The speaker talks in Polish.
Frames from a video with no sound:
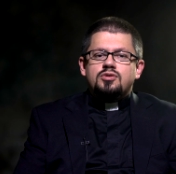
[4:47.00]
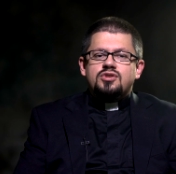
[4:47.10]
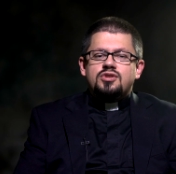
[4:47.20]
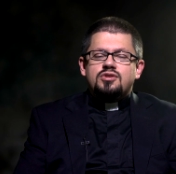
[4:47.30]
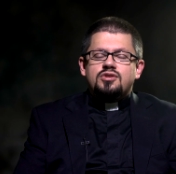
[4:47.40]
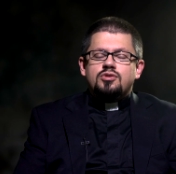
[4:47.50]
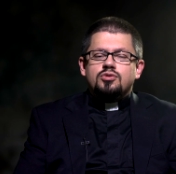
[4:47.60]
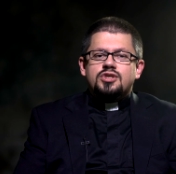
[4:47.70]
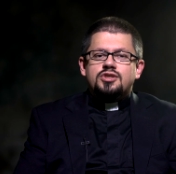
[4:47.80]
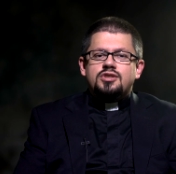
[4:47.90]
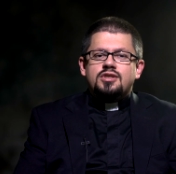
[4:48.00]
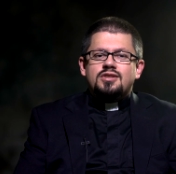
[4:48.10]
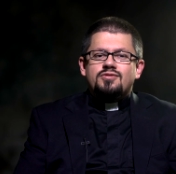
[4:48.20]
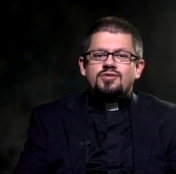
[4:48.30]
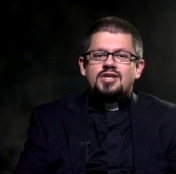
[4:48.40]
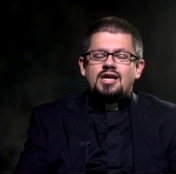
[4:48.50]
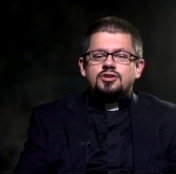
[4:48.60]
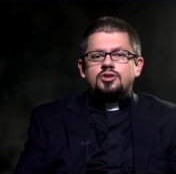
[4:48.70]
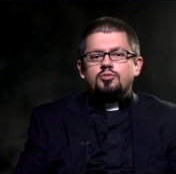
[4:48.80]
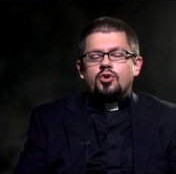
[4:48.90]
jednocześnie
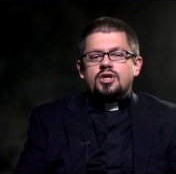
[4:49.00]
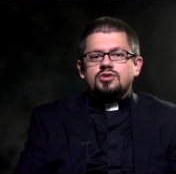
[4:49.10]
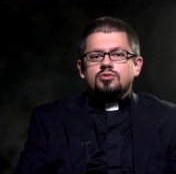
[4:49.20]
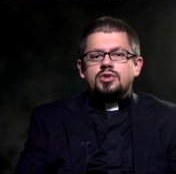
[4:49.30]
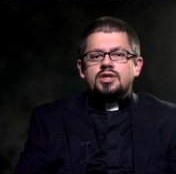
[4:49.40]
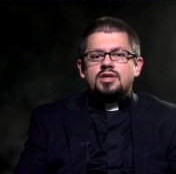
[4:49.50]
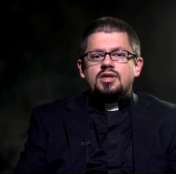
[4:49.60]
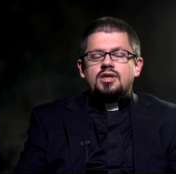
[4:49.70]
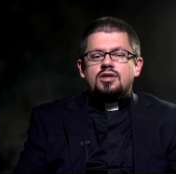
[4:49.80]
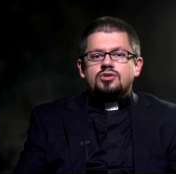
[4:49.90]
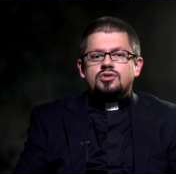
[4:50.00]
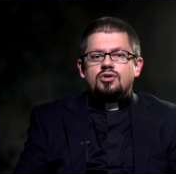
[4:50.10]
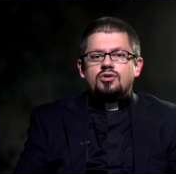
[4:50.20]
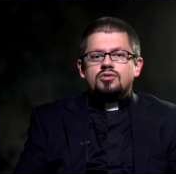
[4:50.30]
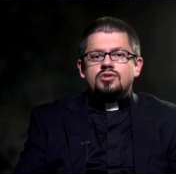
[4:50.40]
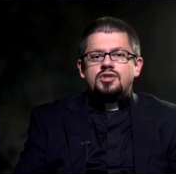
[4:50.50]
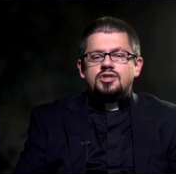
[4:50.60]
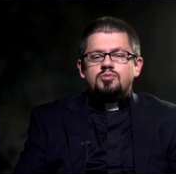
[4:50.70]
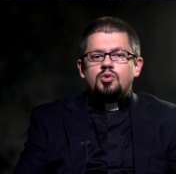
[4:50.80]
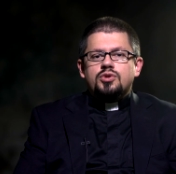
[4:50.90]
wyraźnie pokazuje, że On
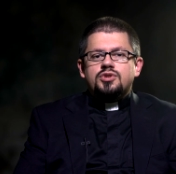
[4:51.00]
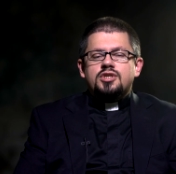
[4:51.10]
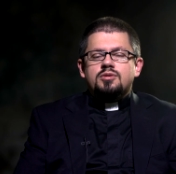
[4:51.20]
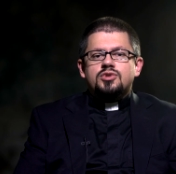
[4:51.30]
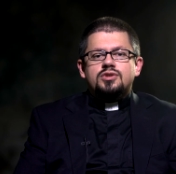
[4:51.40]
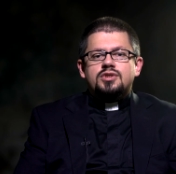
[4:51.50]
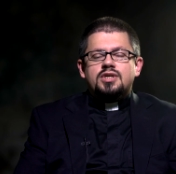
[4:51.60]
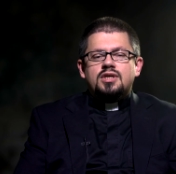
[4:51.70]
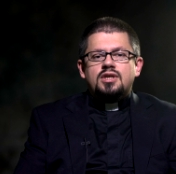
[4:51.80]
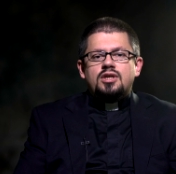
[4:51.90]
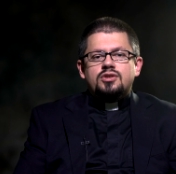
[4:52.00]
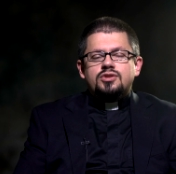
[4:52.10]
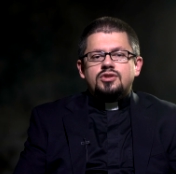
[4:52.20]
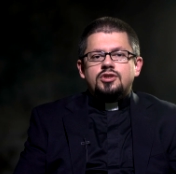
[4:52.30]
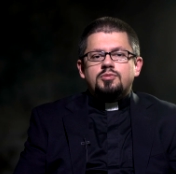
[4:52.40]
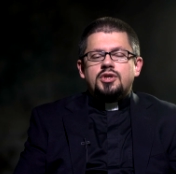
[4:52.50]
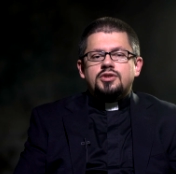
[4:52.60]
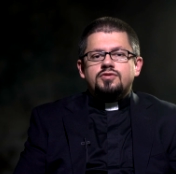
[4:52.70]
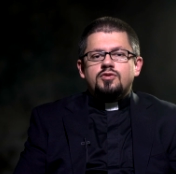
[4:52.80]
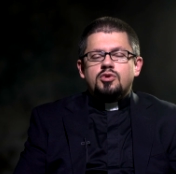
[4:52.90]
jest miłośnikiem życia, że z tej
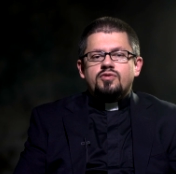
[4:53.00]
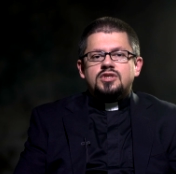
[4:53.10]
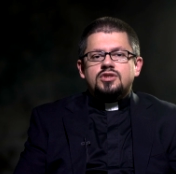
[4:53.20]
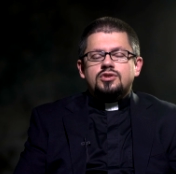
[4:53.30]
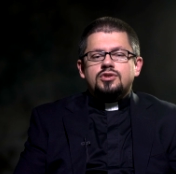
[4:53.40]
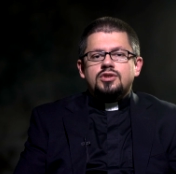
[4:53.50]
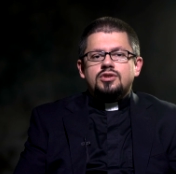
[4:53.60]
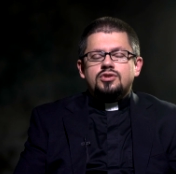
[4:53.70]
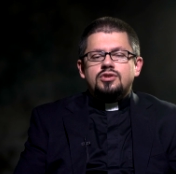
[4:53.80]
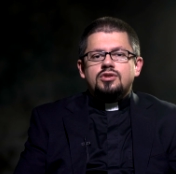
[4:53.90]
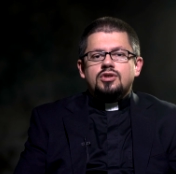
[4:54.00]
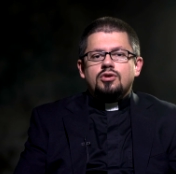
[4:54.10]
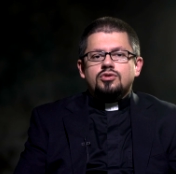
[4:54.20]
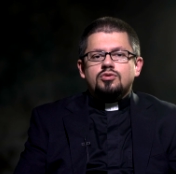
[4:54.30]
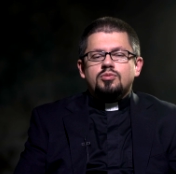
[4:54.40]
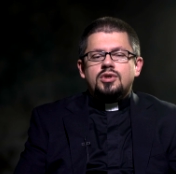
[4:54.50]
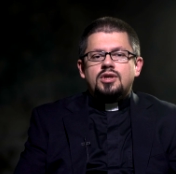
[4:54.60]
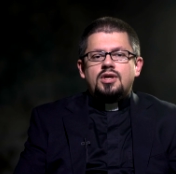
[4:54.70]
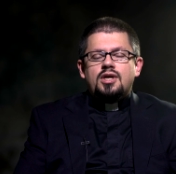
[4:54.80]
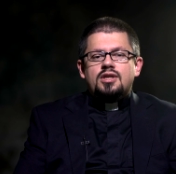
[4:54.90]
śmierci wyprowadza życie też innych osób,
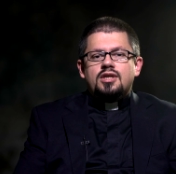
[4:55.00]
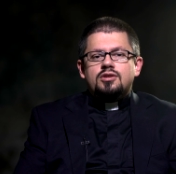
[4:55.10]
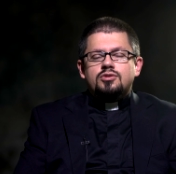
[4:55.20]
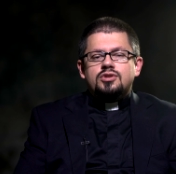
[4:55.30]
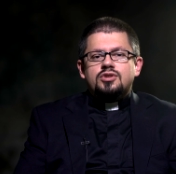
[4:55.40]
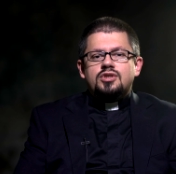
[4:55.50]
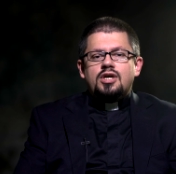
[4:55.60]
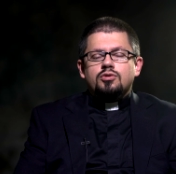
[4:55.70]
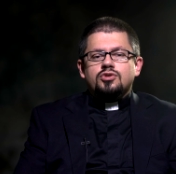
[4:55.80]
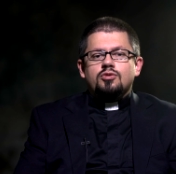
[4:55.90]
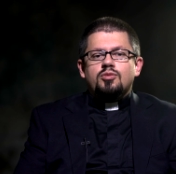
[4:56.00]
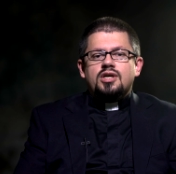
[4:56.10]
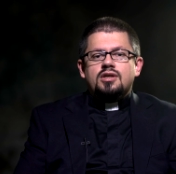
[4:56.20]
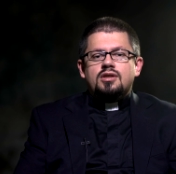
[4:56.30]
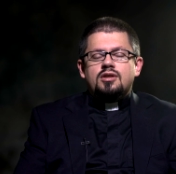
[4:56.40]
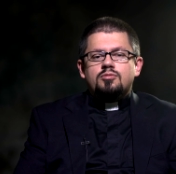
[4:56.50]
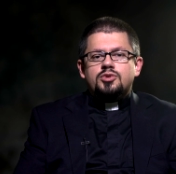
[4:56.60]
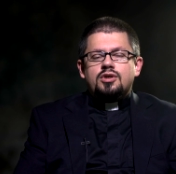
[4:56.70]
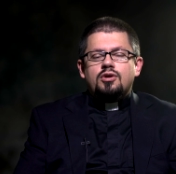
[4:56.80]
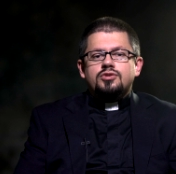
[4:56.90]
dlatego że też ta osoba
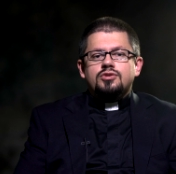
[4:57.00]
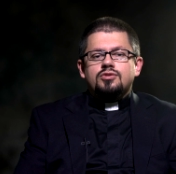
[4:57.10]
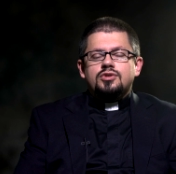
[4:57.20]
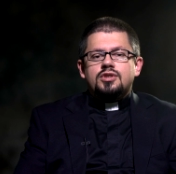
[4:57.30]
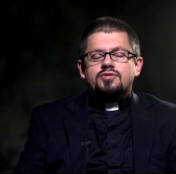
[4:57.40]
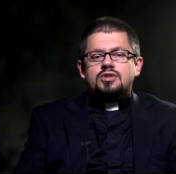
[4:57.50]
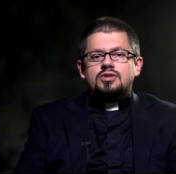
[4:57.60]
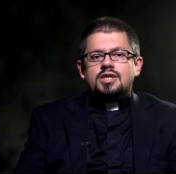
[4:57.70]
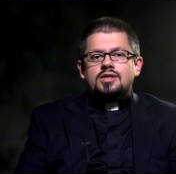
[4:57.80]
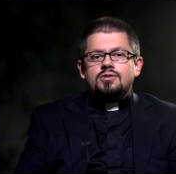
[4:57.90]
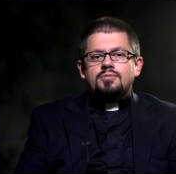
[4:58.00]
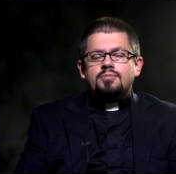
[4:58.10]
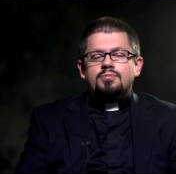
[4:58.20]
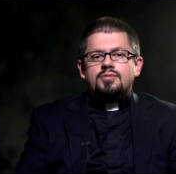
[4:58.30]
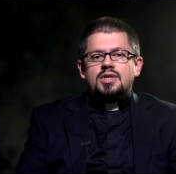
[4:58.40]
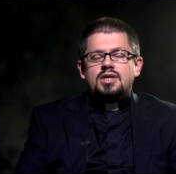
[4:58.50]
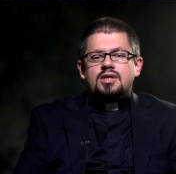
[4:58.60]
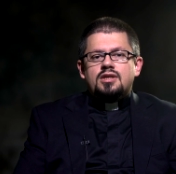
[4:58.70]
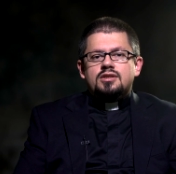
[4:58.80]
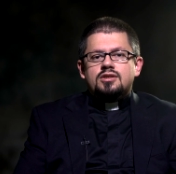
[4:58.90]
przechodzi do życia wiecznego.
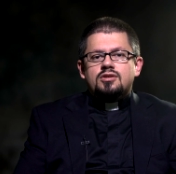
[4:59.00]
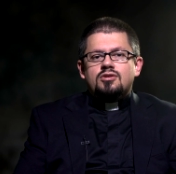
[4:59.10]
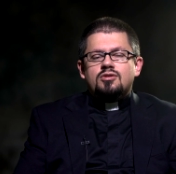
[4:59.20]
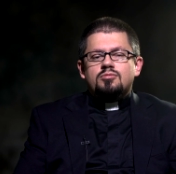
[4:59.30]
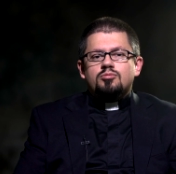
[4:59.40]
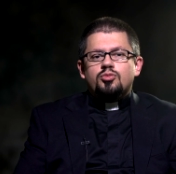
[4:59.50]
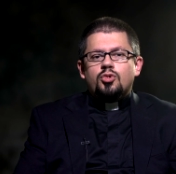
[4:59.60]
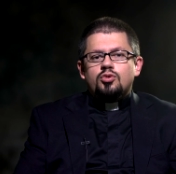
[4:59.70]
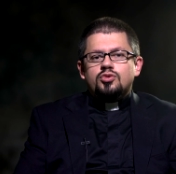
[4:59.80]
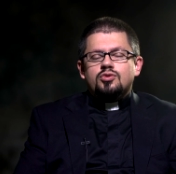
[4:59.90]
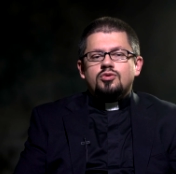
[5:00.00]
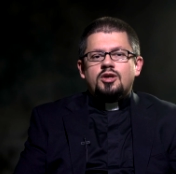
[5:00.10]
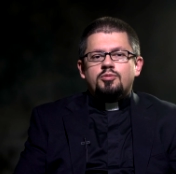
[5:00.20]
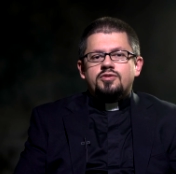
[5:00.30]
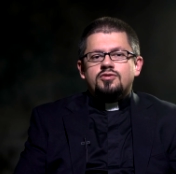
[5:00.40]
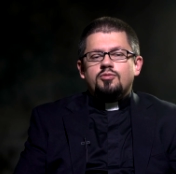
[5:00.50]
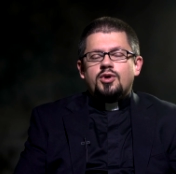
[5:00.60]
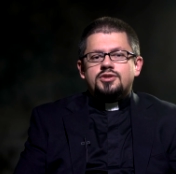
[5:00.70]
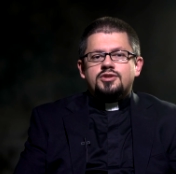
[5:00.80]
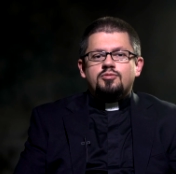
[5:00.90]
Dlatego po ludzku na pewno
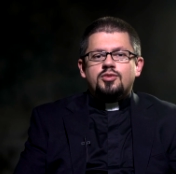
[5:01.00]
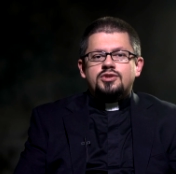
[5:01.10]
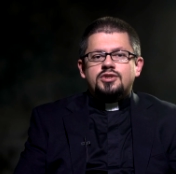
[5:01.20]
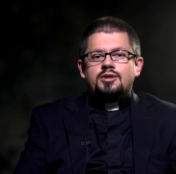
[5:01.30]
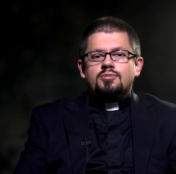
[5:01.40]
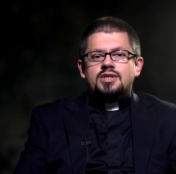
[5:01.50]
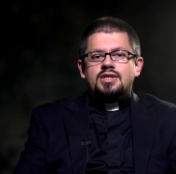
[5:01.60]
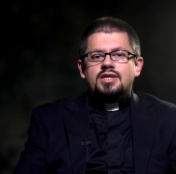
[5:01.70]
bać się będziemy,